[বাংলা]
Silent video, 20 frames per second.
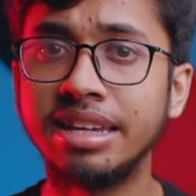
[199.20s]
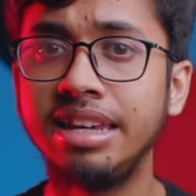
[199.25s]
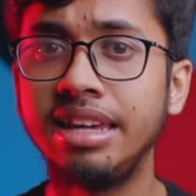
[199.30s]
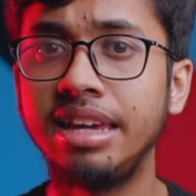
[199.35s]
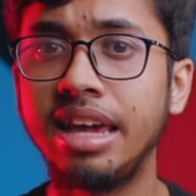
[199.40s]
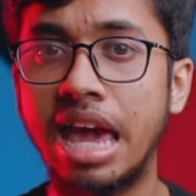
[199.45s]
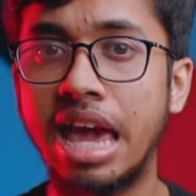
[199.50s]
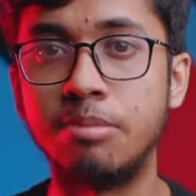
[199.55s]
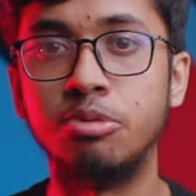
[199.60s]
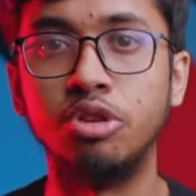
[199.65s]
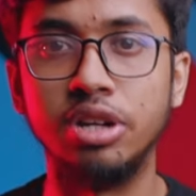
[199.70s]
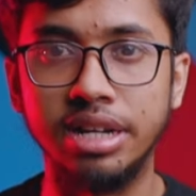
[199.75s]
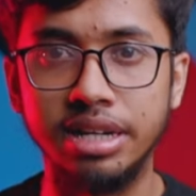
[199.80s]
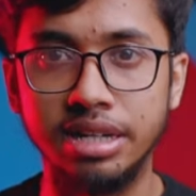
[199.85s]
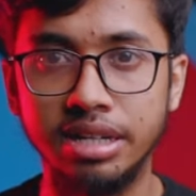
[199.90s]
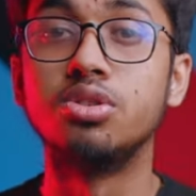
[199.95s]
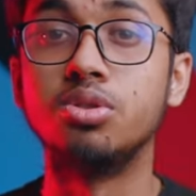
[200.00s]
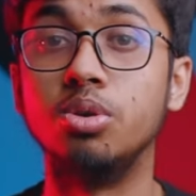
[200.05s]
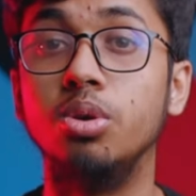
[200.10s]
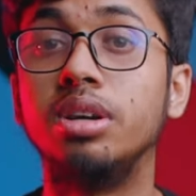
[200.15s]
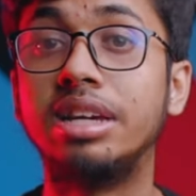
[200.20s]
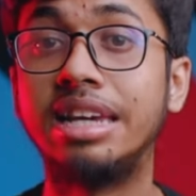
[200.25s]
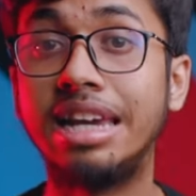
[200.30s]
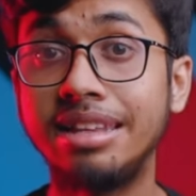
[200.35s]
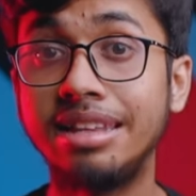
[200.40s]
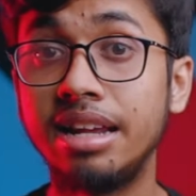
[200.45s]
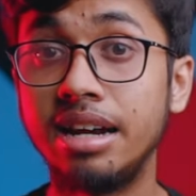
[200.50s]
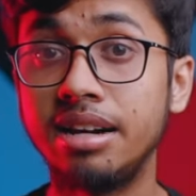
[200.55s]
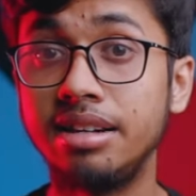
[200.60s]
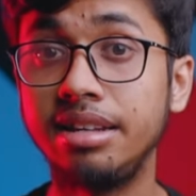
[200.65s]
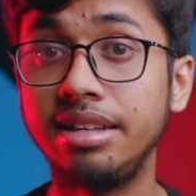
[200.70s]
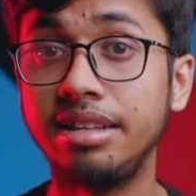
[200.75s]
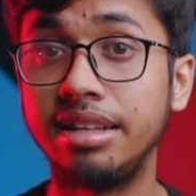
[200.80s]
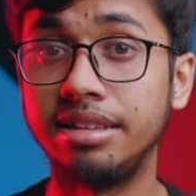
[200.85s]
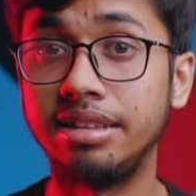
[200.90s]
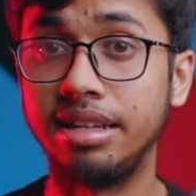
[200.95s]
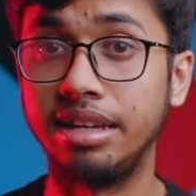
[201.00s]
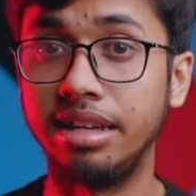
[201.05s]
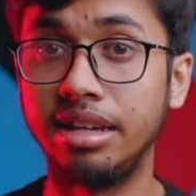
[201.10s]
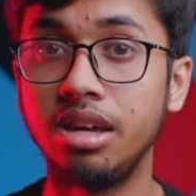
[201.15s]
নাকি অ্যামোলেড সো কে
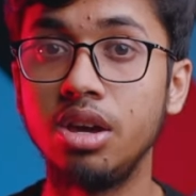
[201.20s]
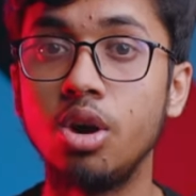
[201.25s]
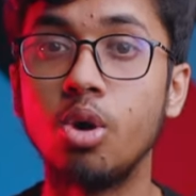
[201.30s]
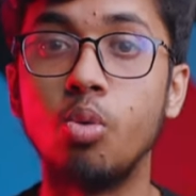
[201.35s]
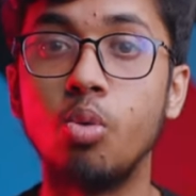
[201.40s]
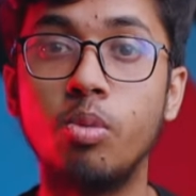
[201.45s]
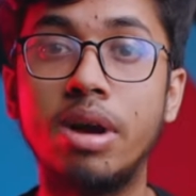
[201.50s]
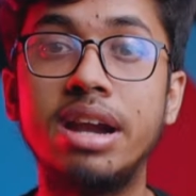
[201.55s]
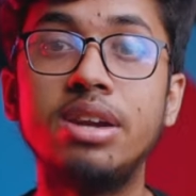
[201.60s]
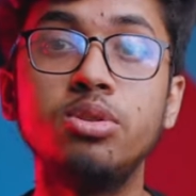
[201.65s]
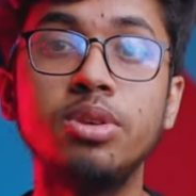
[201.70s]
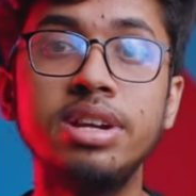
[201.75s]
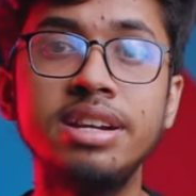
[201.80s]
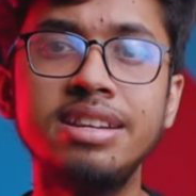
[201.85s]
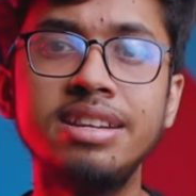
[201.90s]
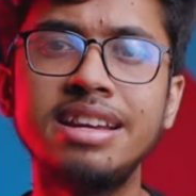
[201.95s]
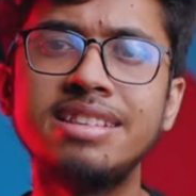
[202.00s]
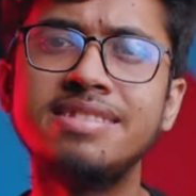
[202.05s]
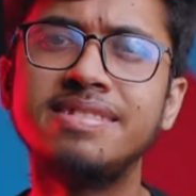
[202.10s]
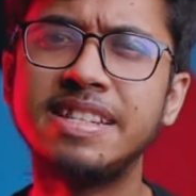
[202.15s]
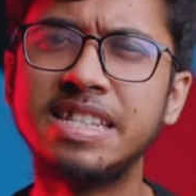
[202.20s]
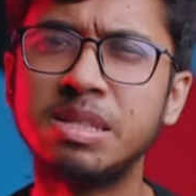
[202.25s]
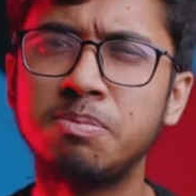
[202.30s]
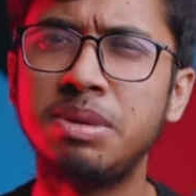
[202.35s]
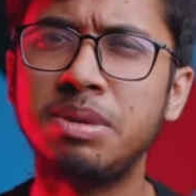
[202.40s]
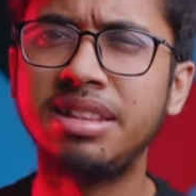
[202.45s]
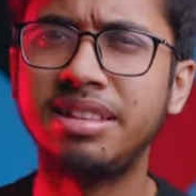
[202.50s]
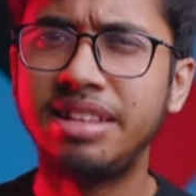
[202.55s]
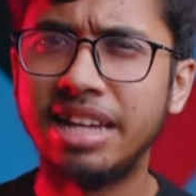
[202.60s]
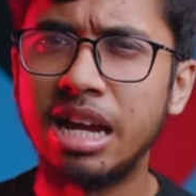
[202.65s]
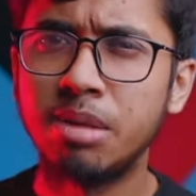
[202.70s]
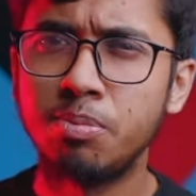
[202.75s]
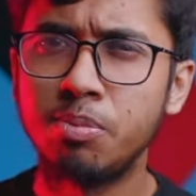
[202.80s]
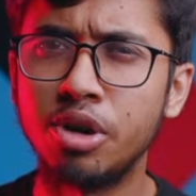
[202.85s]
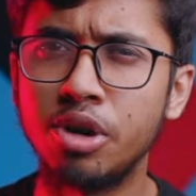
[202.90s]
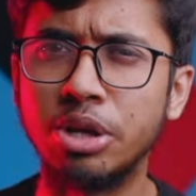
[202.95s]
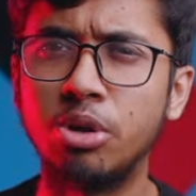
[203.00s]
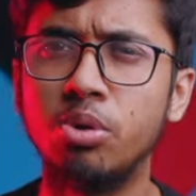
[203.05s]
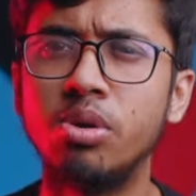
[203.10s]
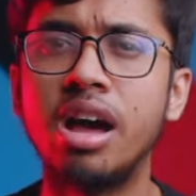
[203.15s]
থার্টিতে ওয়ান টোয়েন্টি আর ডিসপ্লে দেওয়ার
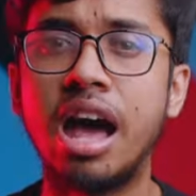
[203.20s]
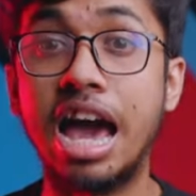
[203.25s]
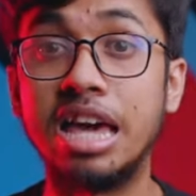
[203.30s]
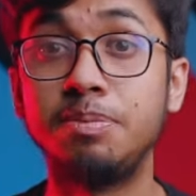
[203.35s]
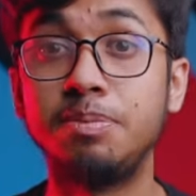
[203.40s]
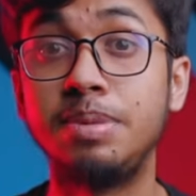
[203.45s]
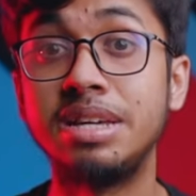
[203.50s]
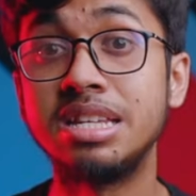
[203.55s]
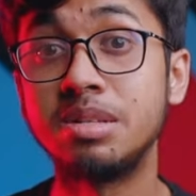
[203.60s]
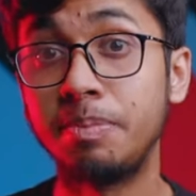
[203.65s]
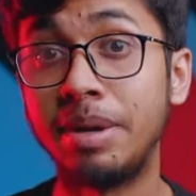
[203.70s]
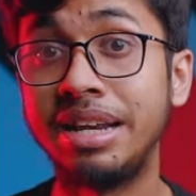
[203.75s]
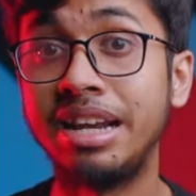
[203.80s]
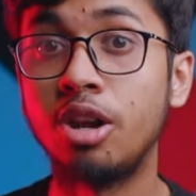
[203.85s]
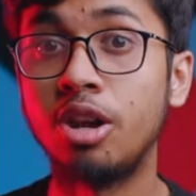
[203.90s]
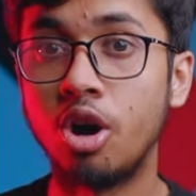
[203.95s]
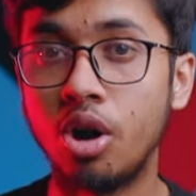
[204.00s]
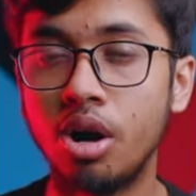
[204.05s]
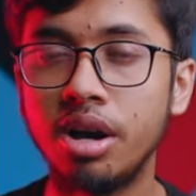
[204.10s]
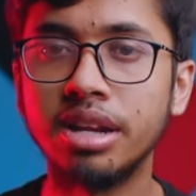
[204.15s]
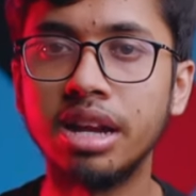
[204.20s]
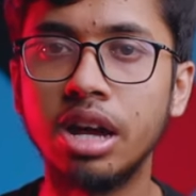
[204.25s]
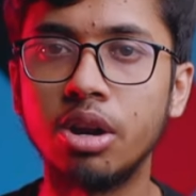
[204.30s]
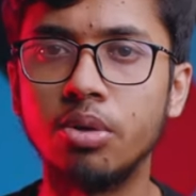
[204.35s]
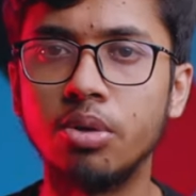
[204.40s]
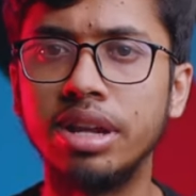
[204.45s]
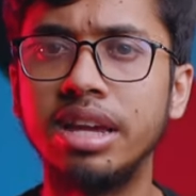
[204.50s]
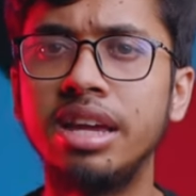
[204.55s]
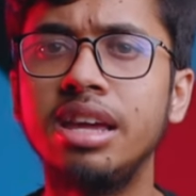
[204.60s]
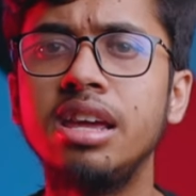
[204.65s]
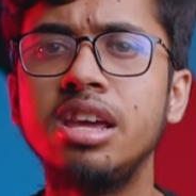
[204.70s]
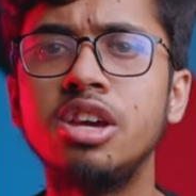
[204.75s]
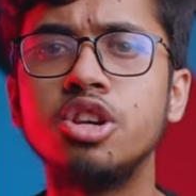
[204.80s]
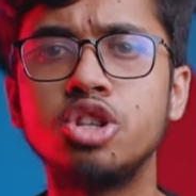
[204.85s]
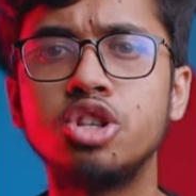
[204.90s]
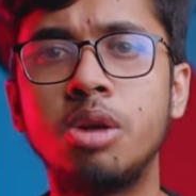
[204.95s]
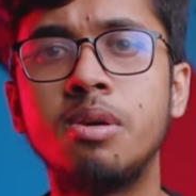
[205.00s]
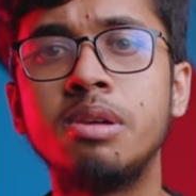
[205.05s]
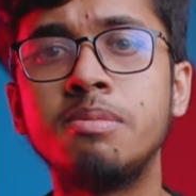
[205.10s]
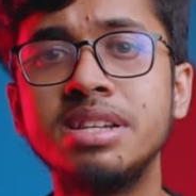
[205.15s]
পরেও আইপিএস প্যানেল হওয়ার কারণে
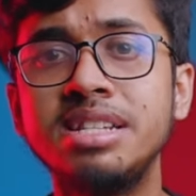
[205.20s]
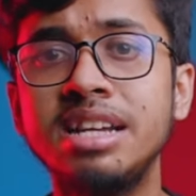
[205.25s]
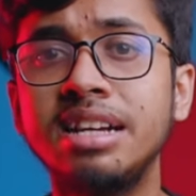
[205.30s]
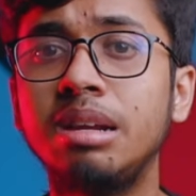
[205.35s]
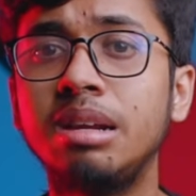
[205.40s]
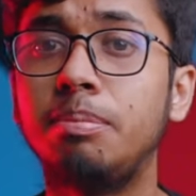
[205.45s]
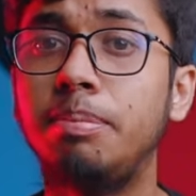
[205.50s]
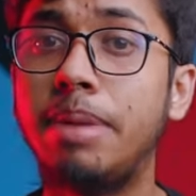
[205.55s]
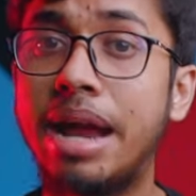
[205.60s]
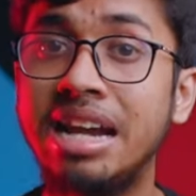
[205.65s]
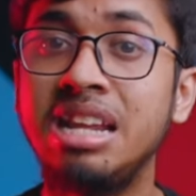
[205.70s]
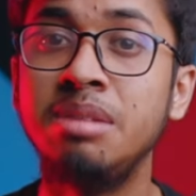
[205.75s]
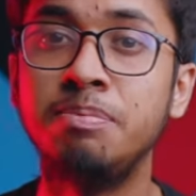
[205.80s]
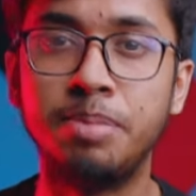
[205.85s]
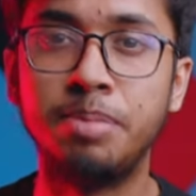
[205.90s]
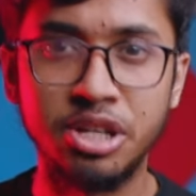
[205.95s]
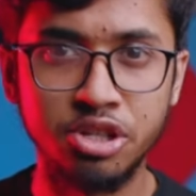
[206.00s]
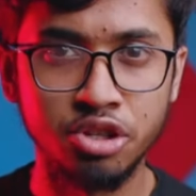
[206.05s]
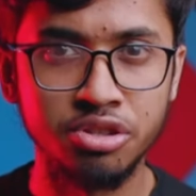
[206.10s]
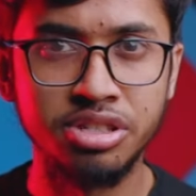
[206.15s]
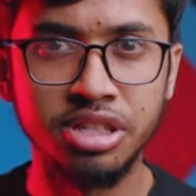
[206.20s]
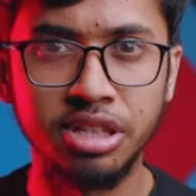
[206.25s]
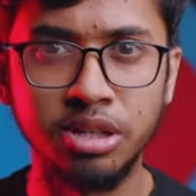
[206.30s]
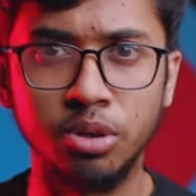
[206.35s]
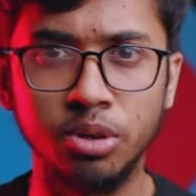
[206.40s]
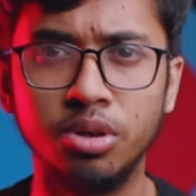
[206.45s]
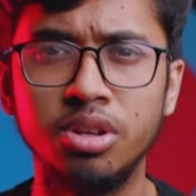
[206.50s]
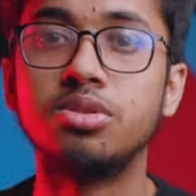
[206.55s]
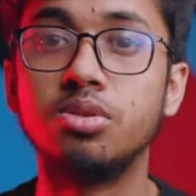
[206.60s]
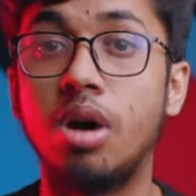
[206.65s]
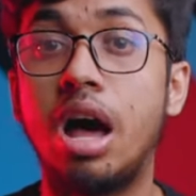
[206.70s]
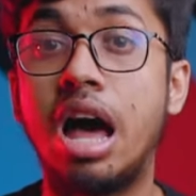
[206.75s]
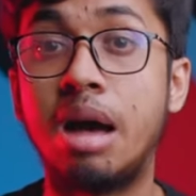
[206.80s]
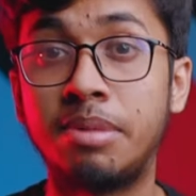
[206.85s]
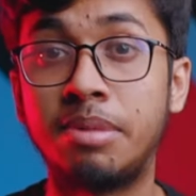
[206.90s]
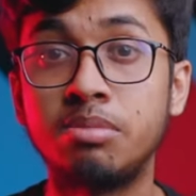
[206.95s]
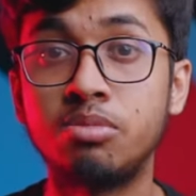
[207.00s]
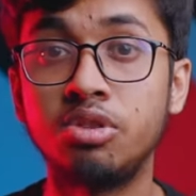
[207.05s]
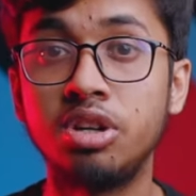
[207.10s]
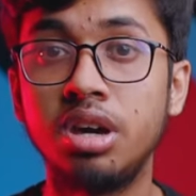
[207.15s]
সবার মাঝে একটা ব্যাড ইমপ্রেশন ছিল সো
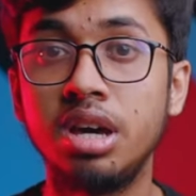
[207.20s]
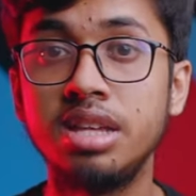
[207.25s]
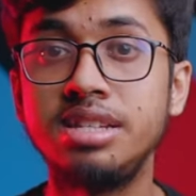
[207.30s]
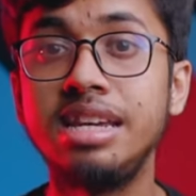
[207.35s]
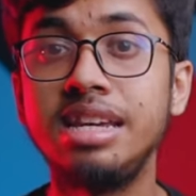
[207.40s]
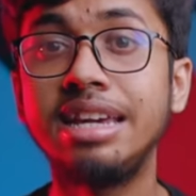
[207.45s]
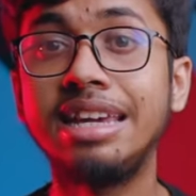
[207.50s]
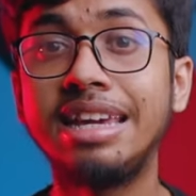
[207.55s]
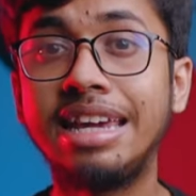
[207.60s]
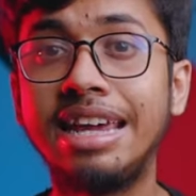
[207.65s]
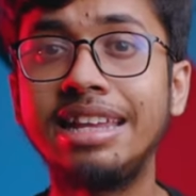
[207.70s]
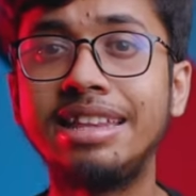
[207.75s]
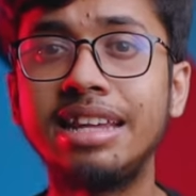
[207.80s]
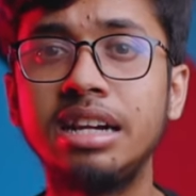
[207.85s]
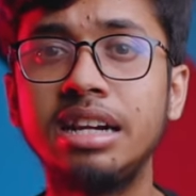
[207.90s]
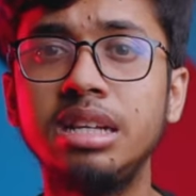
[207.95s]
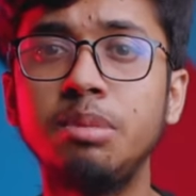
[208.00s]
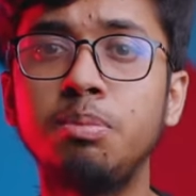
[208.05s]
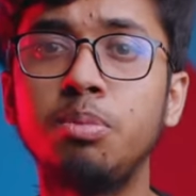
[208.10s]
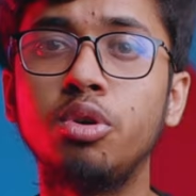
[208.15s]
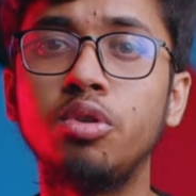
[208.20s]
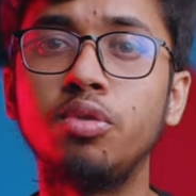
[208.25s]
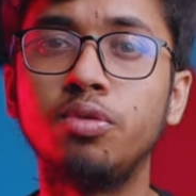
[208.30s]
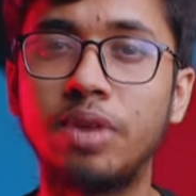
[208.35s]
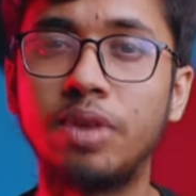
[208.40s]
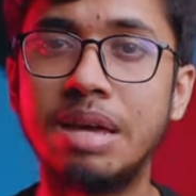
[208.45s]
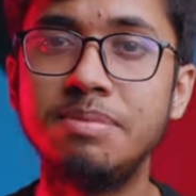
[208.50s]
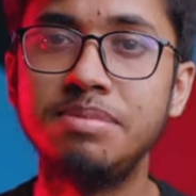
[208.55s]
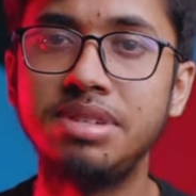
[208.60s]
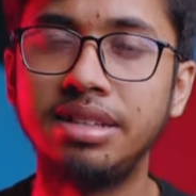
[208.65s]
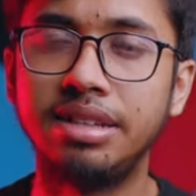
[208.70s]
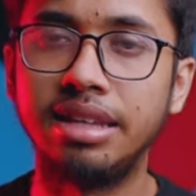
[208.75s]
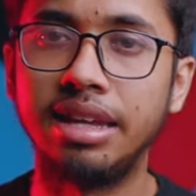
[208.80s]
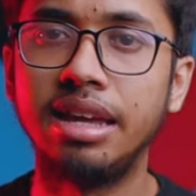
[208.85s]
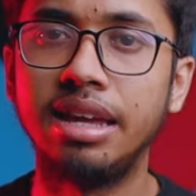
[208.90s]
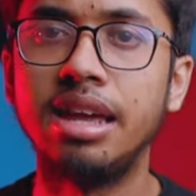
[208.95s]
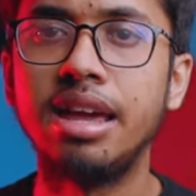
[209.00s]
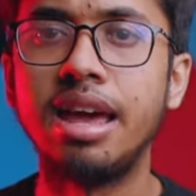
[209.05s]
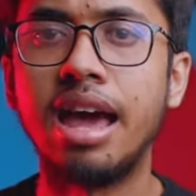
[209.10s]
আমার মনে হয় যে কে থার্টি প্রো ফাইভ জিতে